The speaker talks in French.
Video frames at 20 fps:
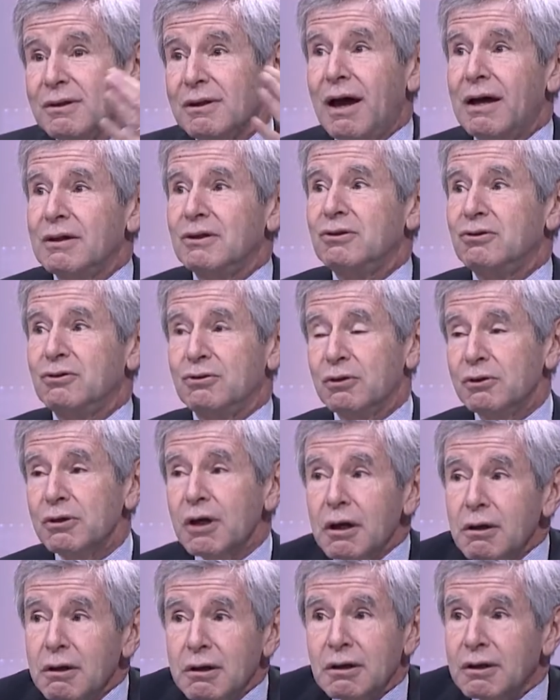
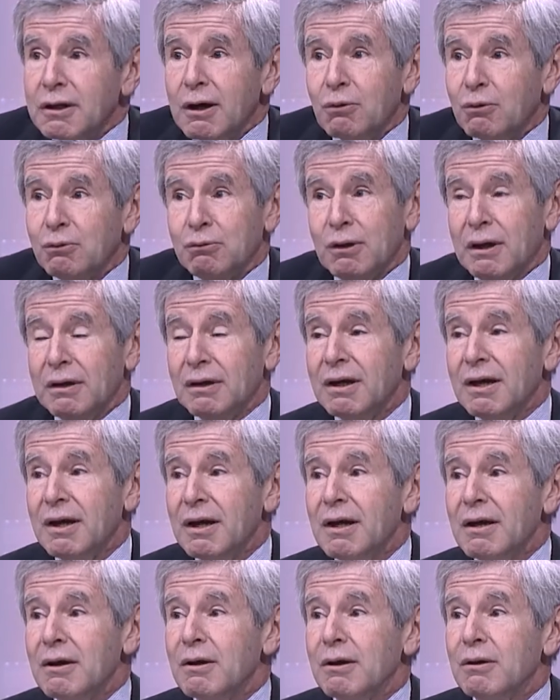traditionnelle, et il n'y a aucun
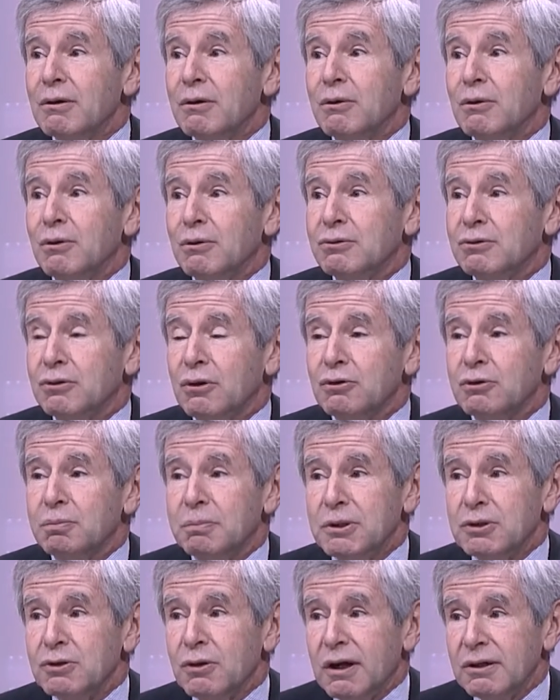euh, sens
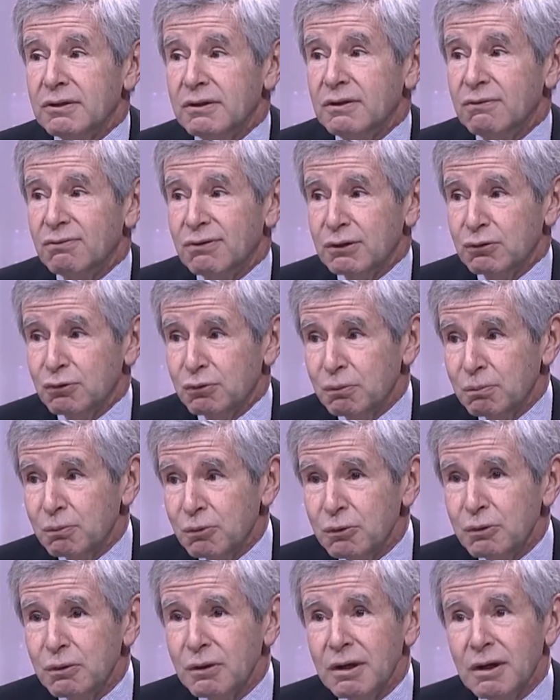péjoratif à ce
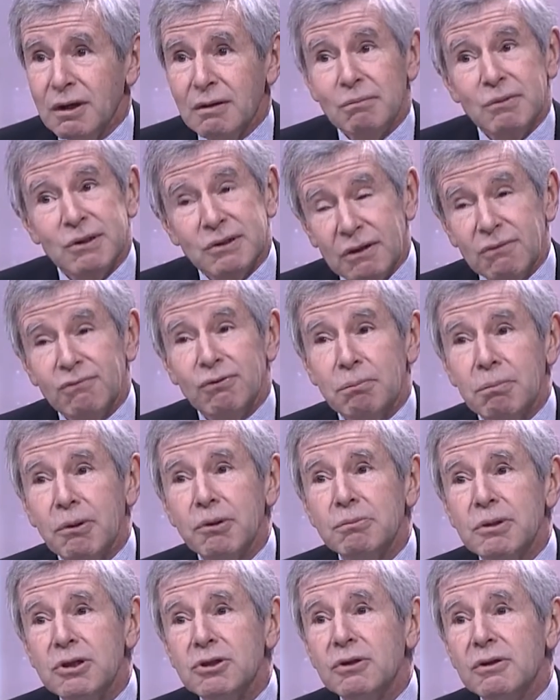mot, mais ça ne fait pas
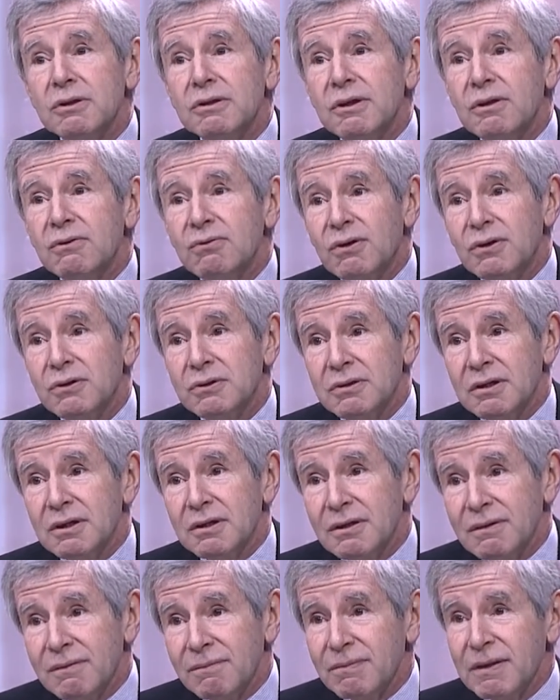une majorité de Français.
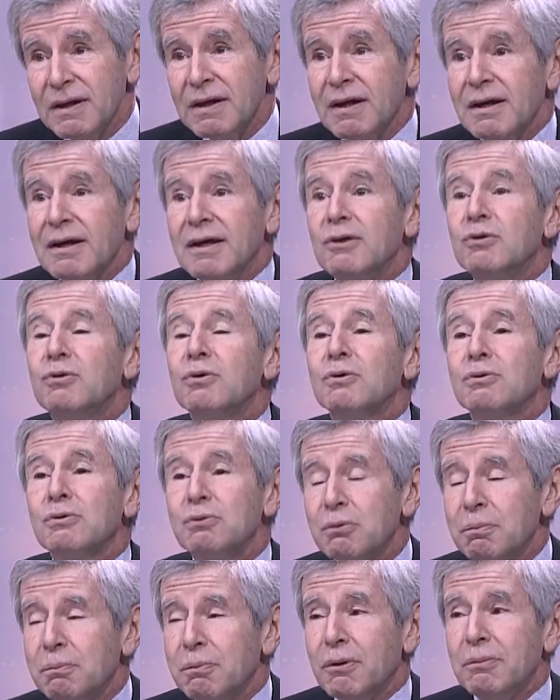Et donc
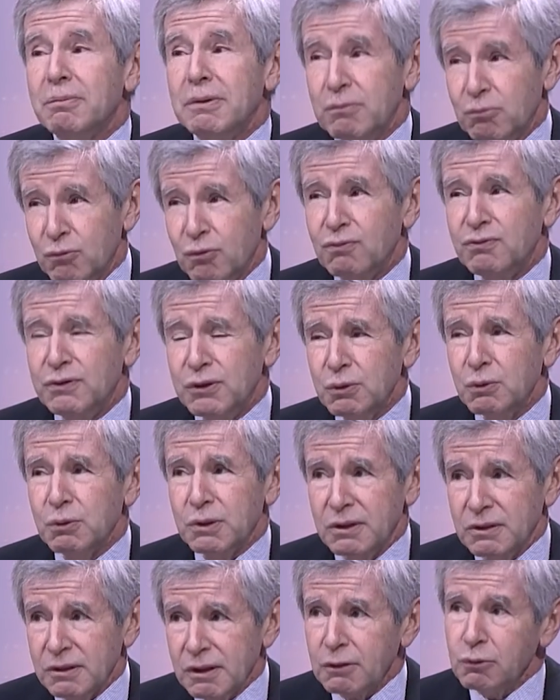tout le problème de Fillon,
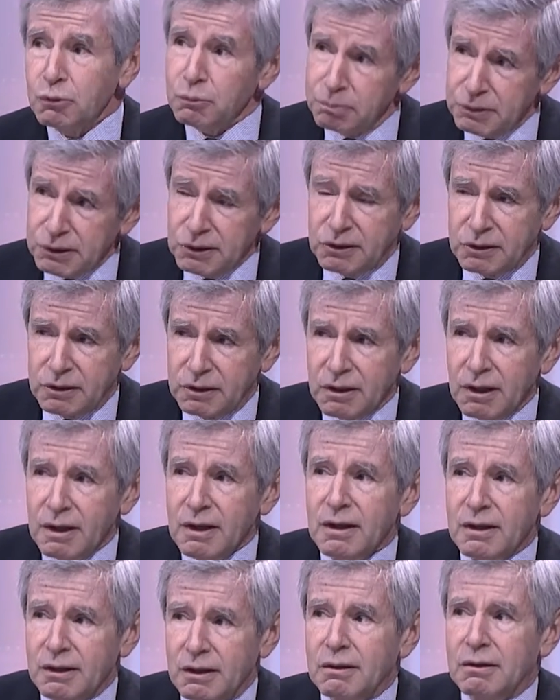qui est très compliqué,
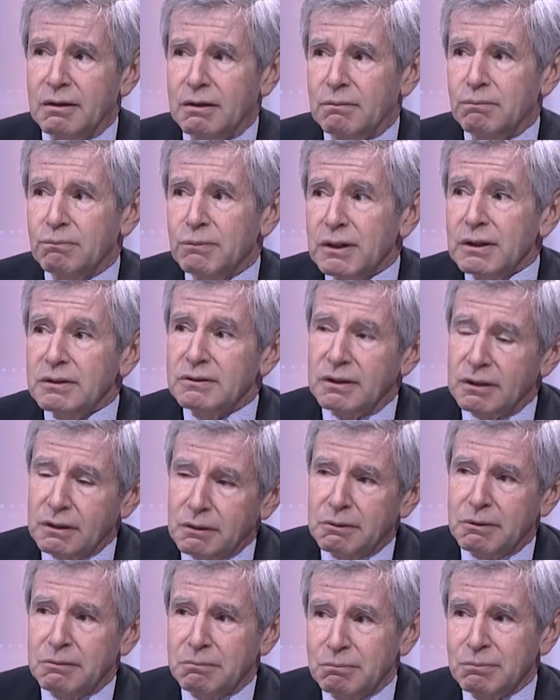euh, mais c'est
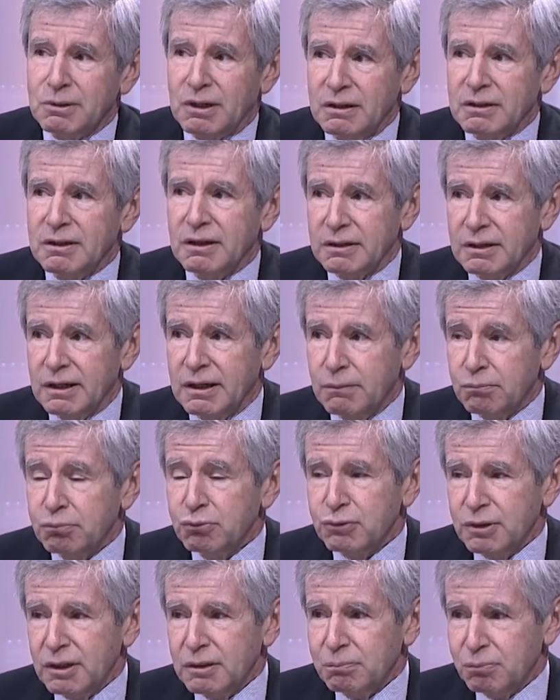quand même quelqu'un qui a de la
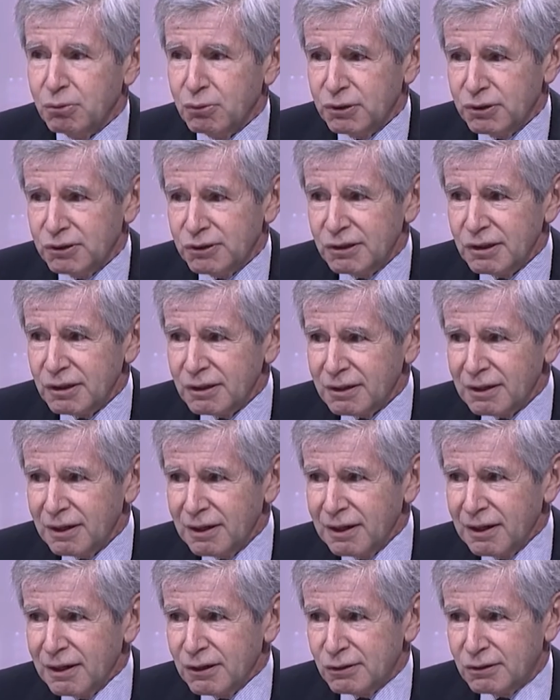bouteille politique,
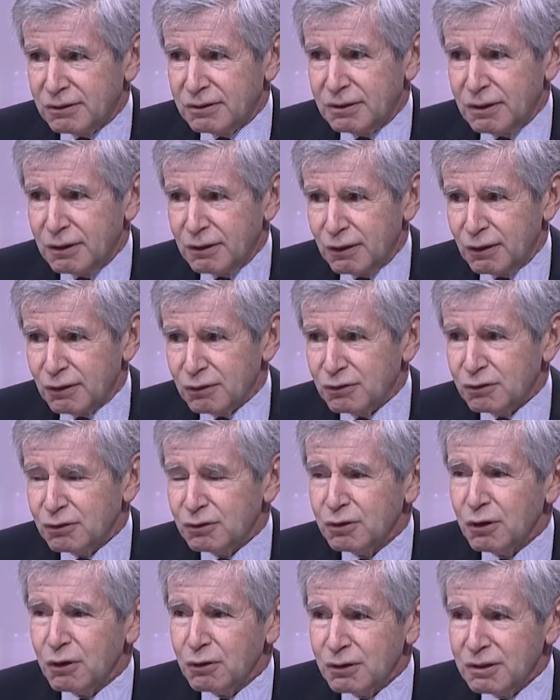c'est
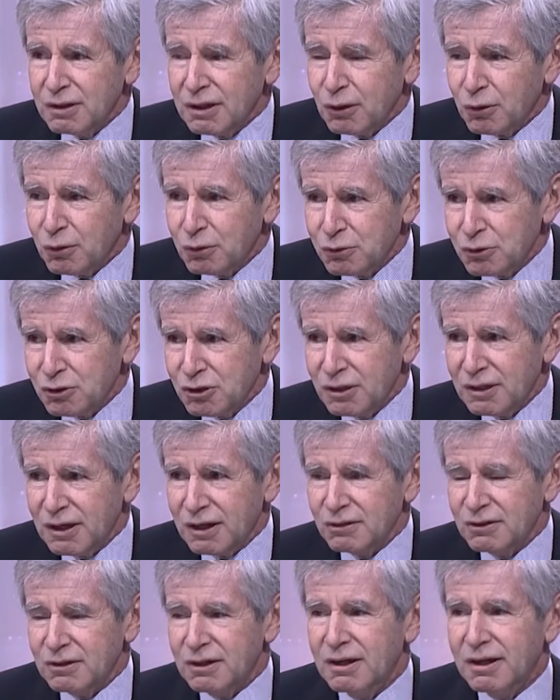sans déroger
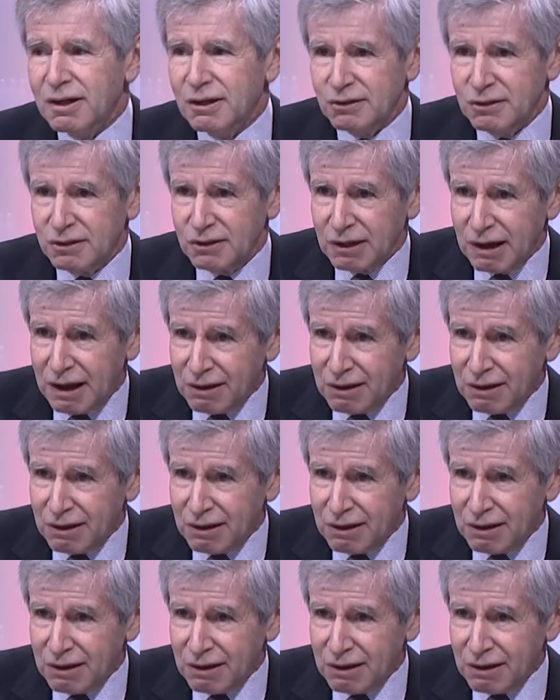à ce qu'il a dit